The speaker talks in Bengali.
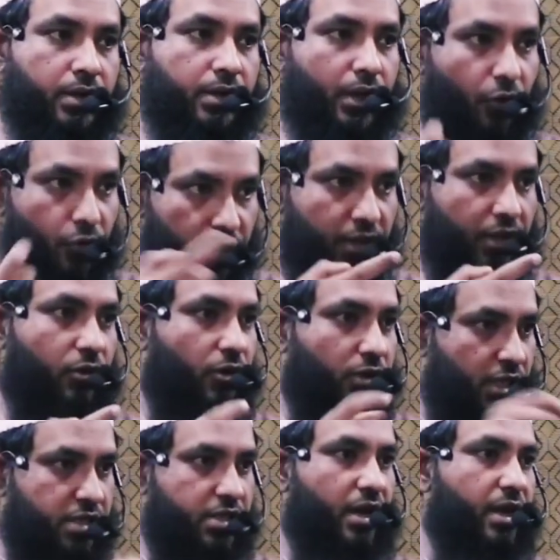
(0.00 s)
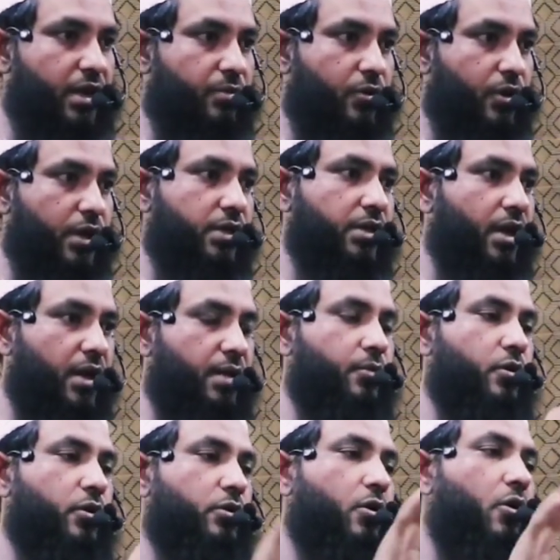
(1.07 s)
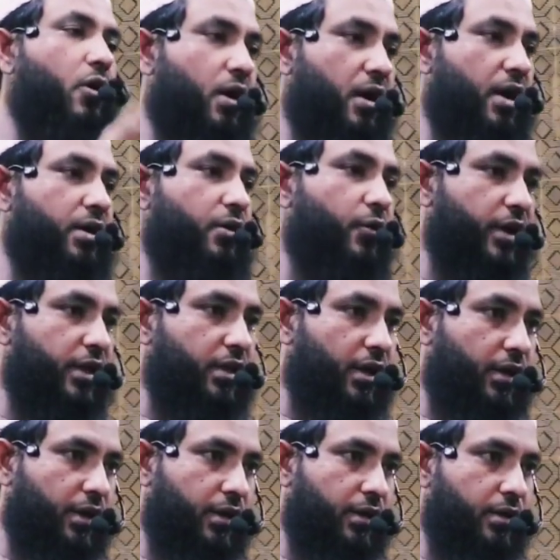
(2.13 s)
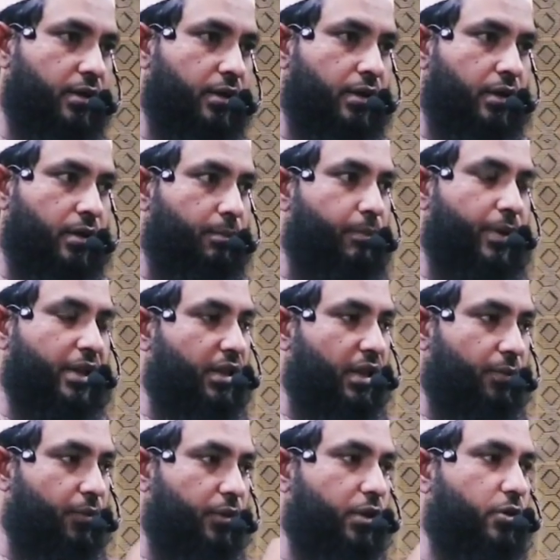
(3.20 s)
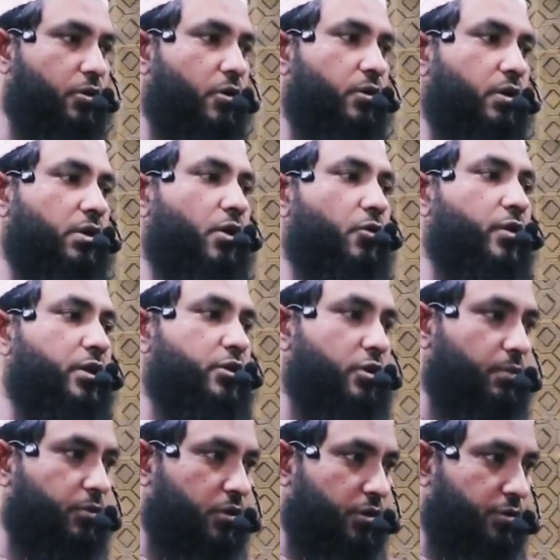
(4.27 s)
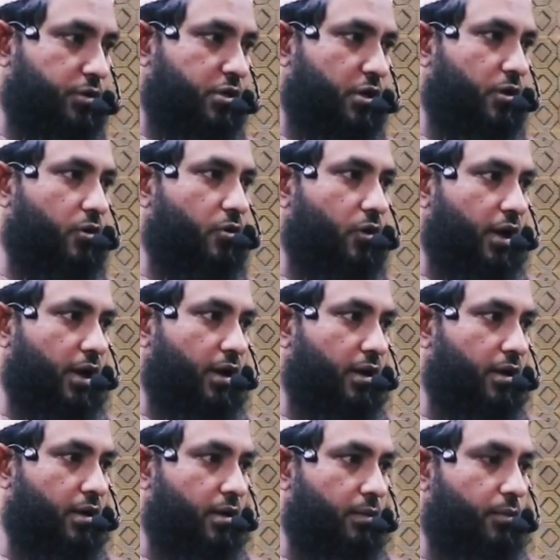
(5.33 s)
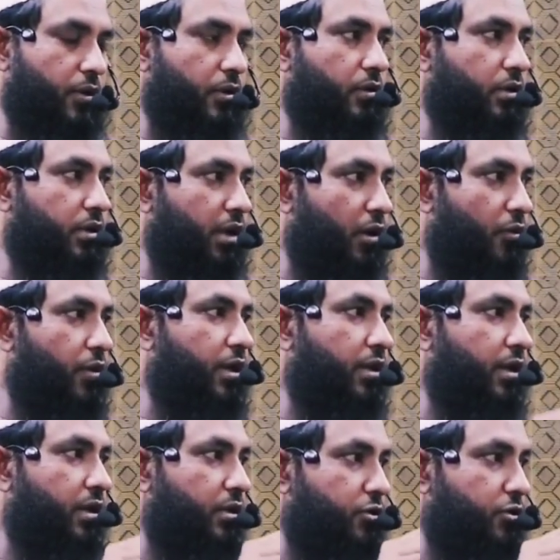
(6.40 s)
তাওহিদের কথা যারাই বলে তারাই মূলত হকানি হয়ে থাকে বাতিলপন্থী কখনো তাওহিদ শব্দটা উচ্চারণ করে না বরং তাওহিদের